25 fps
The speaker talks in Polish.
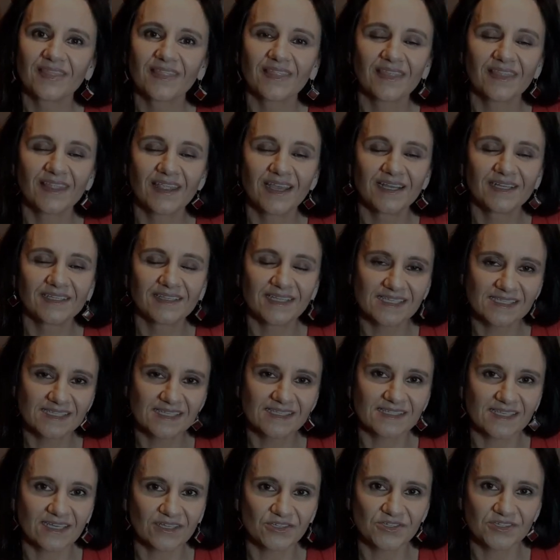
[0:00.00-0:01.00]
Yy, na
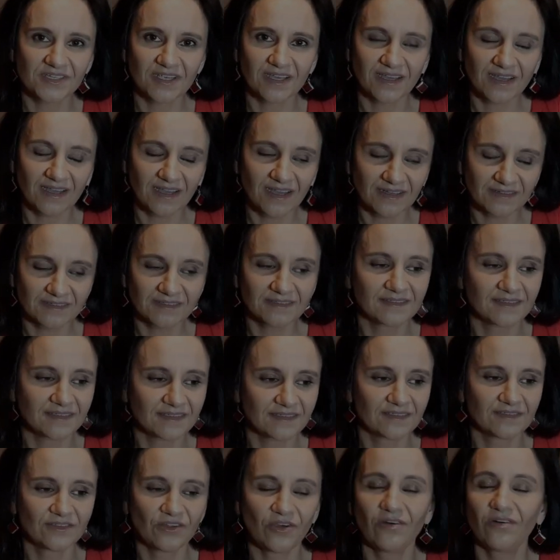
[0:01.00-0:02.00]
zasadzie,
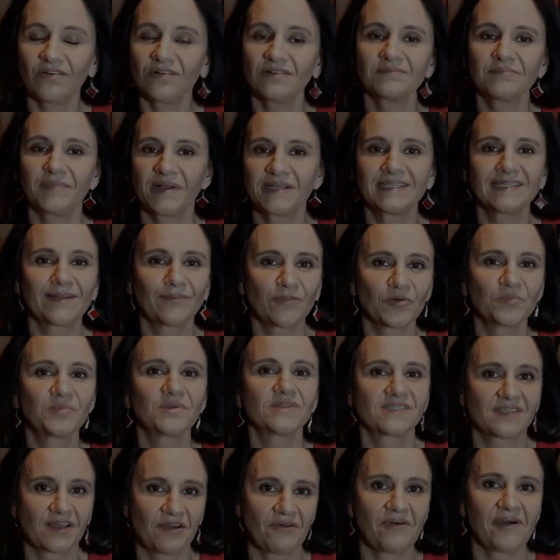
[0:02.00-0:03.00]
y, no, pani nam
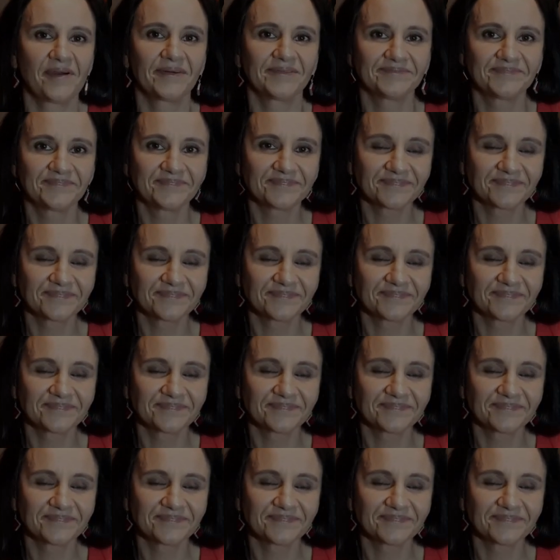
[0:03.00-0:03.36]
obiecała.